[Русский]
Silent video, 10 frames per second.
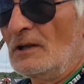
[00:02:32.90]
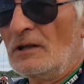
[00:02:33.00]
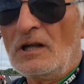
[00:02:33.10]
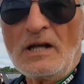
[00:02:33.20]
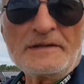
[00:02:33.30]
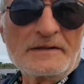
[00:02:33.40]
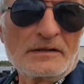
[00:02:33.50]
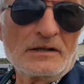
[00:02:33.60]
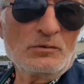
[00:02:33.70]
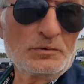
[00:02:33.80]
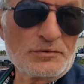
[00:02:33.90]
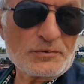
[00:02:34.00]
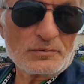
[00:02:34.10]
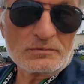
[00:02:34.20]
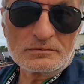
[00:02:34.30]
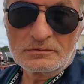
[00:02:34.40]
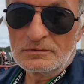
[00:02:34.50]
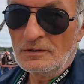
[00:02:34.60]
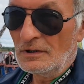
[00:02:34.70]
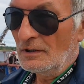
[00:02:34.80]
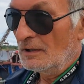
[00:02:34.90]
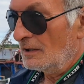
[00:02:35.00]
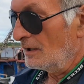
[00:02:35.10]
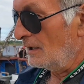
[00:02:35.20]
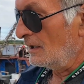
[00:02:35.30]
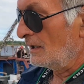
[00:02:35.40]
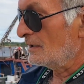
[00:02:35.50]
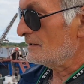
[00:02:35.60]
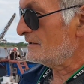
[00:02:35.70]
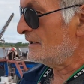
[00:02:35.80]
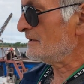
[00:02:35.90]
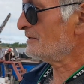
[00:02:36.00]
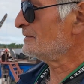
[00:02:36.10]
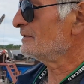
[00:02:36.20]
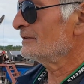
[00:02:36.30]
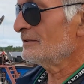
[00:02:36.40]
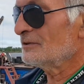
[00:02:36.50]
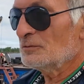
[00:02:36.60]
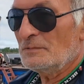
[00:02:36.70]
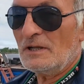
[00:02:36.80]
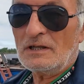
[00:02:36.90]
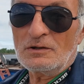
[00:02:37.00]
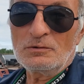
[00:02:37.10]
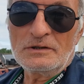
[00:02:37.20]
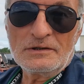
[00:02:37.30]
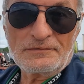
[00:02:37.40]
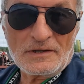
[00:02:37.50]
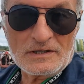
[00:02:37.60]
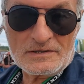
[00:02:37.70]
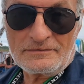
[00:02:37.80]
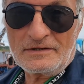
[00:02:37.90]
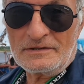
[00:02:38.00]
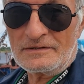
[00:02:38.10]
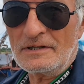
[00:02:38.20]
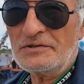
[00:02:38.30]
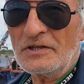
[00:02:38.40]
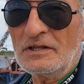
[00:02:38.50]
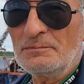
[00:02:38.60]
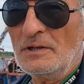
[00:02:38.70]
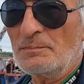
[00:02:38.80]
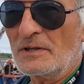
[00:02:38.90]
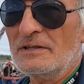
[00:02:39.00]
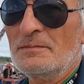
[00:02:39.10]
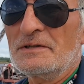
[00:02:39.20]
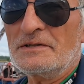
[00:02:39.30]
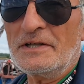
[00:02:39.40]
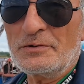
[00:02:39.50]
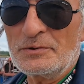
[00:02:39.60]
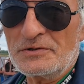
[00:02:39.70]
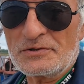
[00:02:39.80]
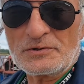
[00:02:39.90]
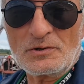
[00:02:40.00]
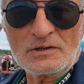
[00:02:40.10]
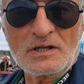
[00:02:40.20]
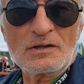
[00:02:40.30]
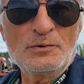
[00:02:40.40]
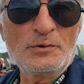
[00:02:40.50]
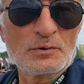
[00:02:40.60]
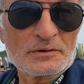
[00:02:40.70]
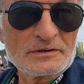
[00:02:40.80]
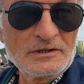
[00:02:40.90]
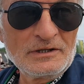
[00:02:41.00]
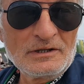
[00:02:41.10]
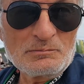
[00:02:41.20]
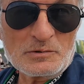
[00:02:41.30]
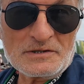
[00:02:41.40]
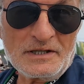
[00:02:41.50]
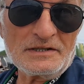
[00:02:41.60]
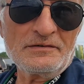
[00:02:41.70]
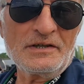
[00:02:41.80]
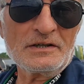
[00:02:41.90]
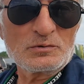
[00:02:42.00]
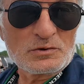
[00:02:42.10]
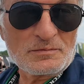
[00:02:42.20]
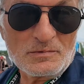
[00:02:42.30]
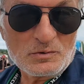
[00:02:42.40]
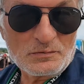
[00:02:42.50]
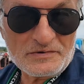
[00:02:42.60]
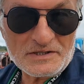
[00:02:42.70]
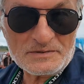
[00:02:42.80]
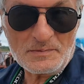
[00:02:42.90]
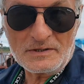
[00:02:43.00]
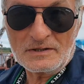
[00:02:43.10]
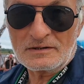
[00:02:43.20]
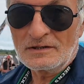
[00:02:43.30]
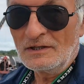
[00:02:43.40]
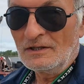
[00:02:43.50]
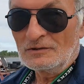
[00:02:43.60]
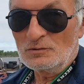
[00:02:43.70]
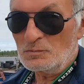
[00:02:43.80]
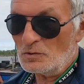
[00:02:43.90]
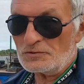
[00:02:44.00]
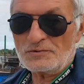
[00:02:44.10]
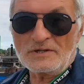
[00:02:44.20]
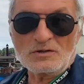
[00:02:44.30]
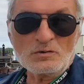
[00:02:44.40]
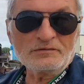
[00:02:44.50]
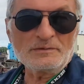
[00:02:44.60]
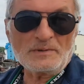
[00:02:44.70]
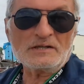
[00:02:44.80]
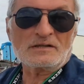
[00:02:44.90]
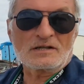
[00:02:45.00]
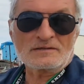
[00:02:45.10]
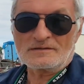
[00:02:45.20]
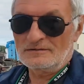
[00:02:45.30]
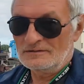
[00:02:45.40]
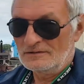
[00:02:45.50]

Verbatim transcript: карасика на удочку. А здесь э, у меня коронная фраза. Вы сначала мне продемонстрируете, что она клюет. После этого я тоже могу взять спиннинг. Но брошу я ровно пять раз.